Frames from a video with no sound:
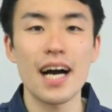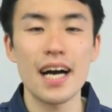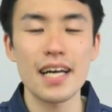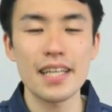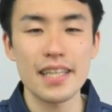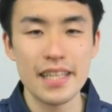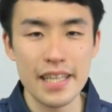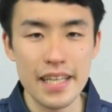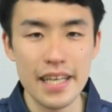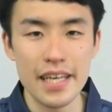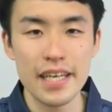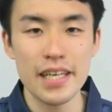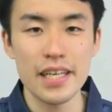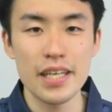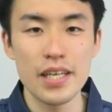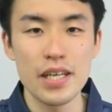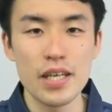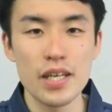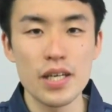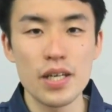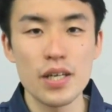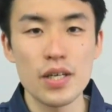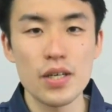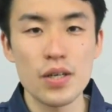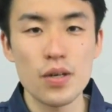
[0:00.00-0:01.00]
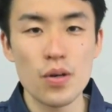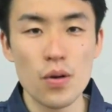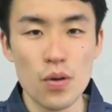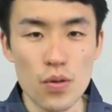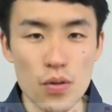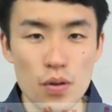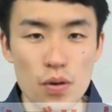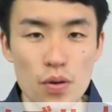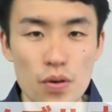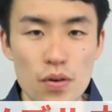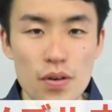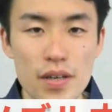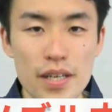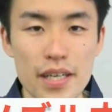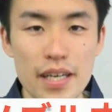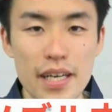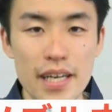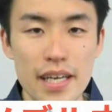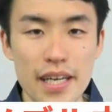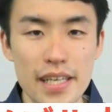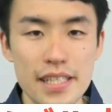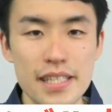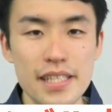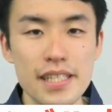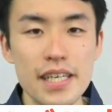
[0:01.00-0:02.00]
あって、この
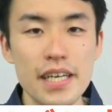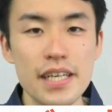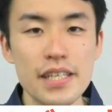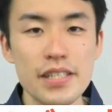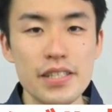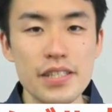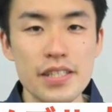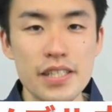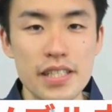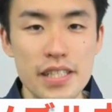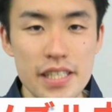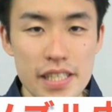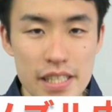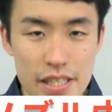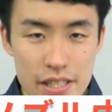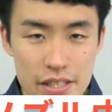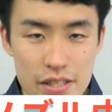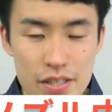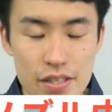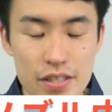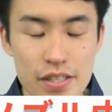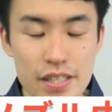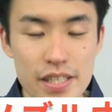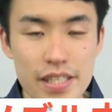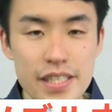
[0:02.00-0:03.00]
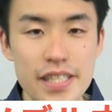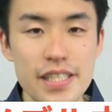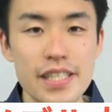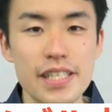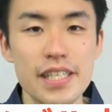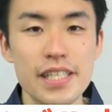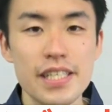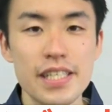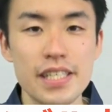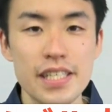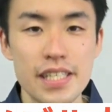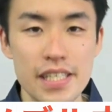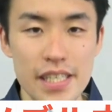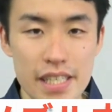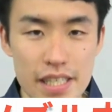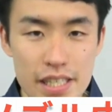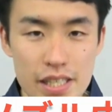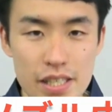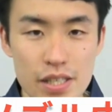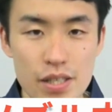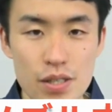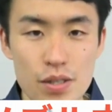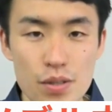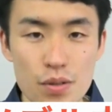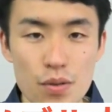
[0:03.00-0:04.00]
エスアール シリーズ イーエス
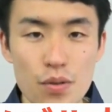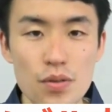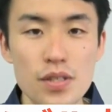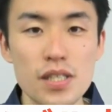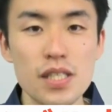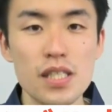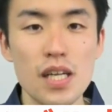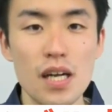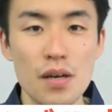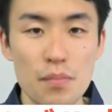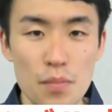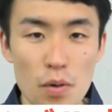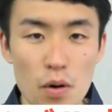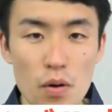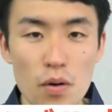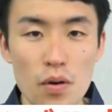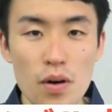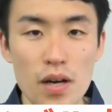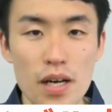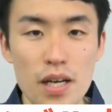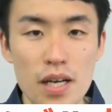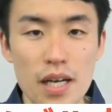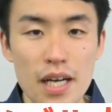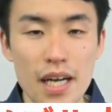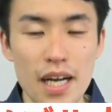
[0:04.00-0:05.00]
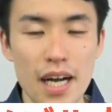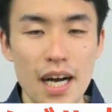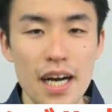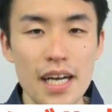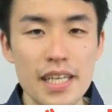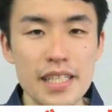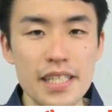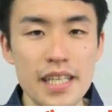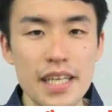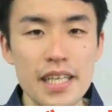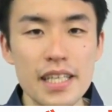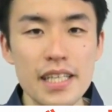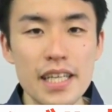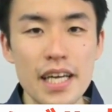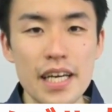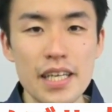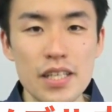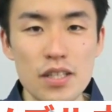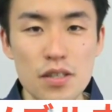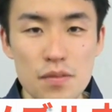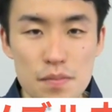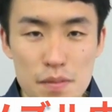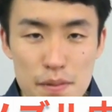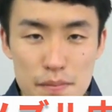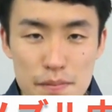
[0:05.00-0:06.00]
シリーズどちらも回転
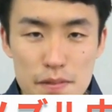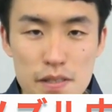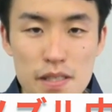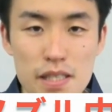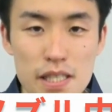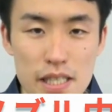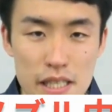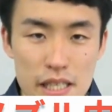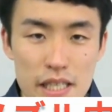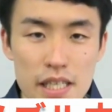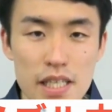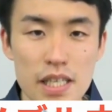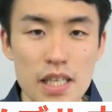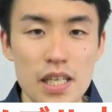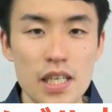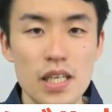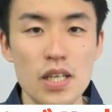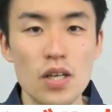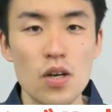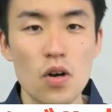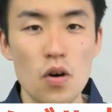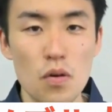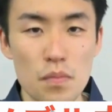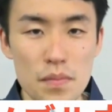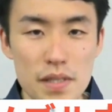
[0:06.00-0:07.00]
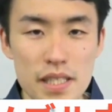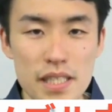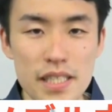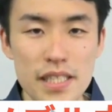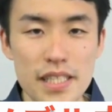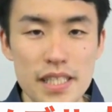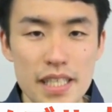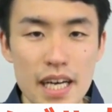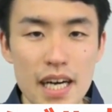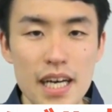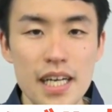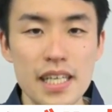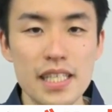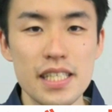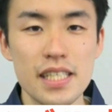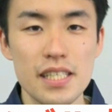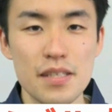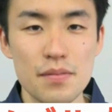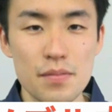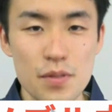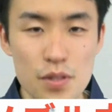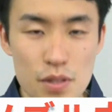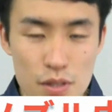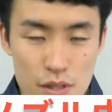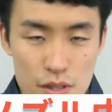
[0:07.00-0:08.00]
体の部分にゴミ
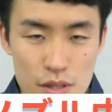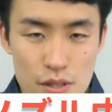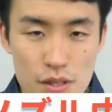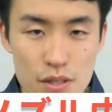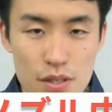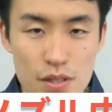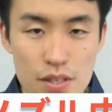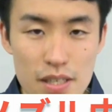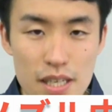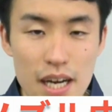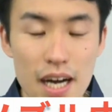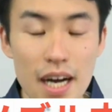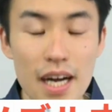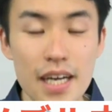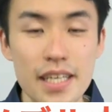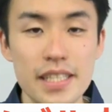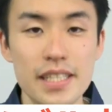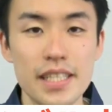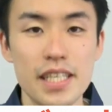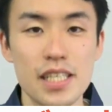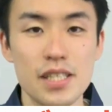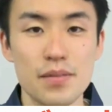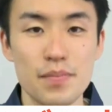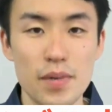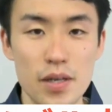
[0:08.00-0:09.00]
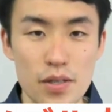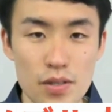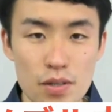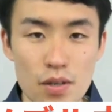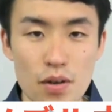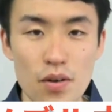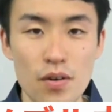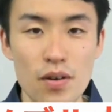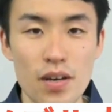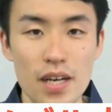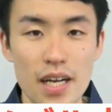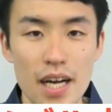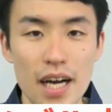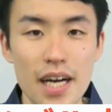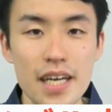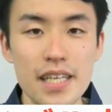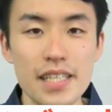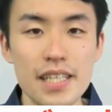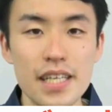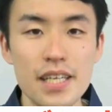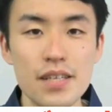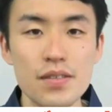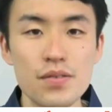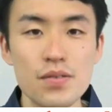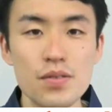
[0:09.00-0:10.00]
や異物が入ってしまうと
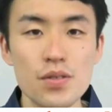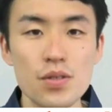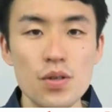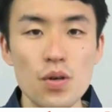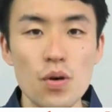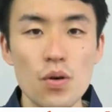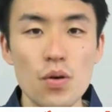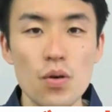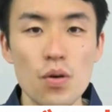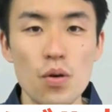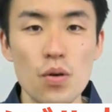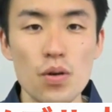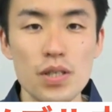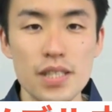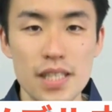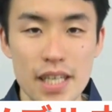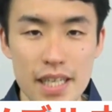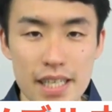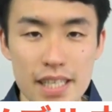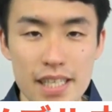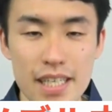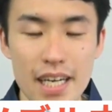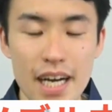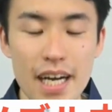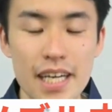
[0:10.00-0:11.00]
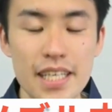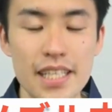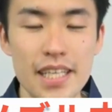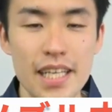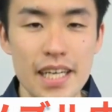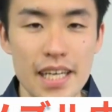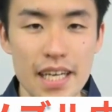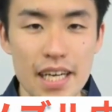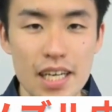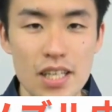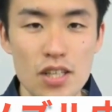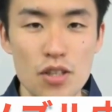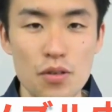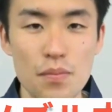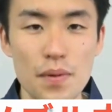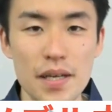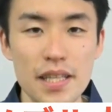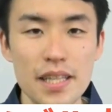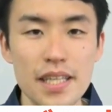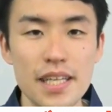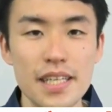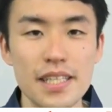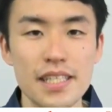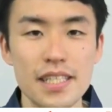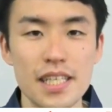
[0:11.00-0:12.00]
回転不良を起こしたり回転が止
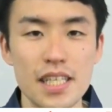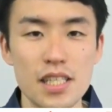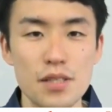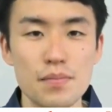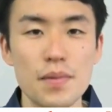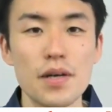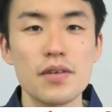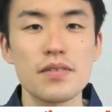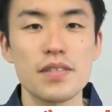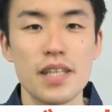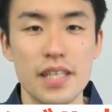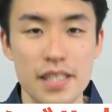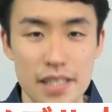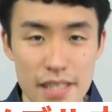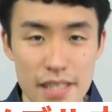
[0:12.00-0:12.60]
まったりしてしまうん